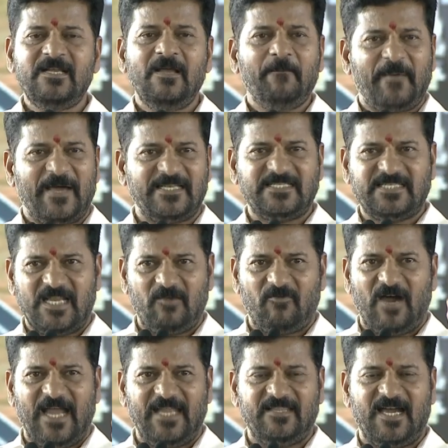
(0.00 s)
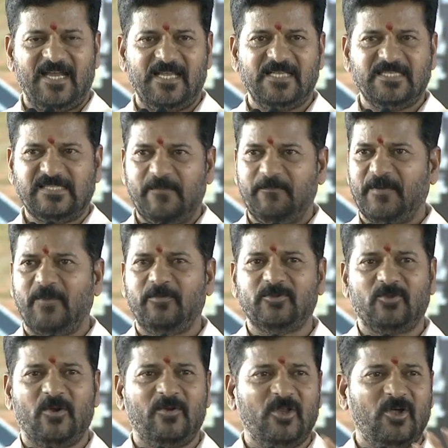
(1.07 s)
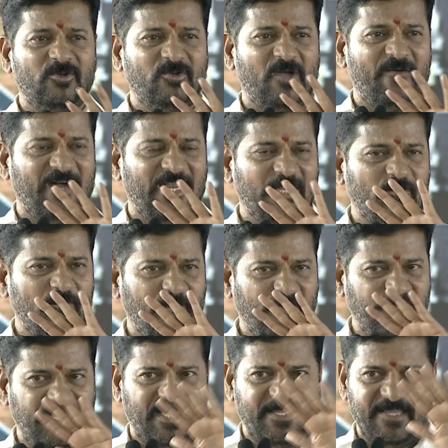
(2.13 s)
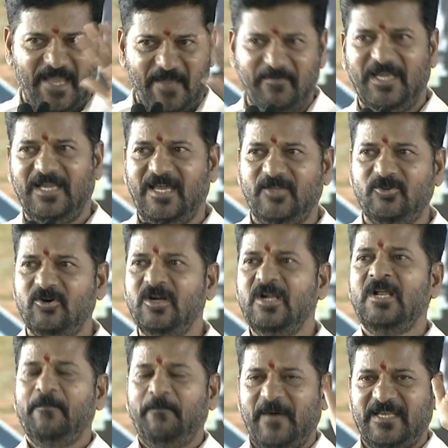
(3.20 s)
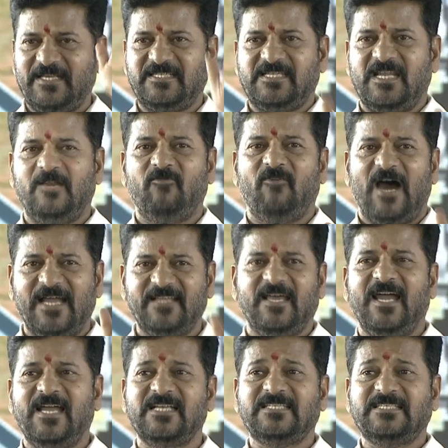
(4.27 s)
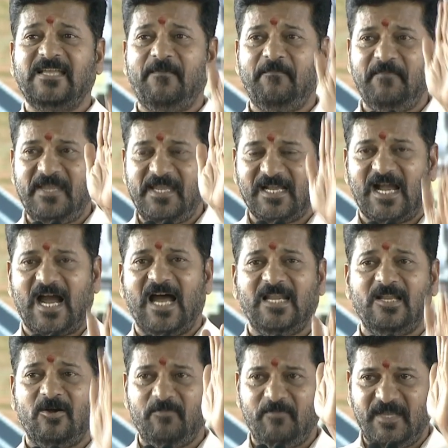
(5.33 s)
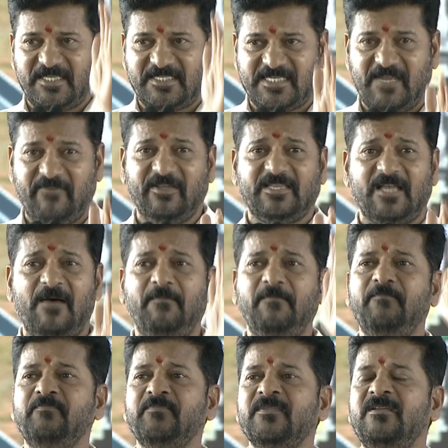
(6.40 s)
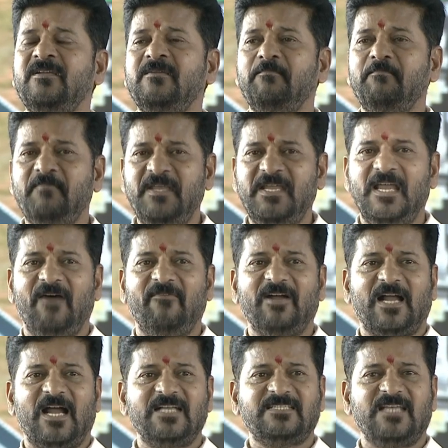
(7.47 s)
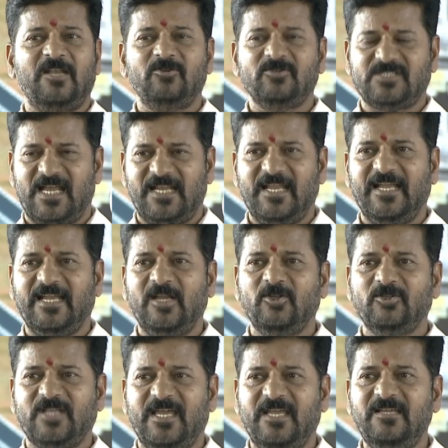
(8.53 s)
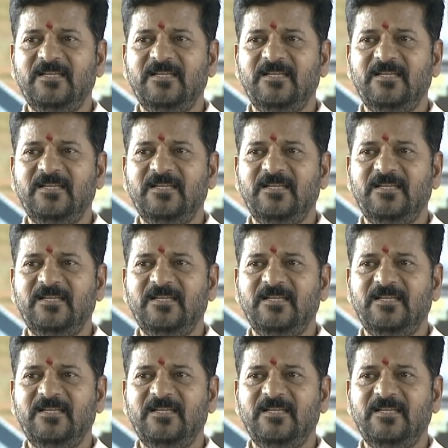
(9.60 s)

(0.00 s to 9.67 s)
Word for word: పరీక్షలు వాయిదా వేస్తే ప్రభుత్వంలో ఉన్న వాళ్ళకు పోయేది ఏమీ లేదు పరీక్షలు వాయిదా వేస్తే మీ కాలం మీ జీవితం మీ అవకాశాలు సన్నగిల్లుతాయి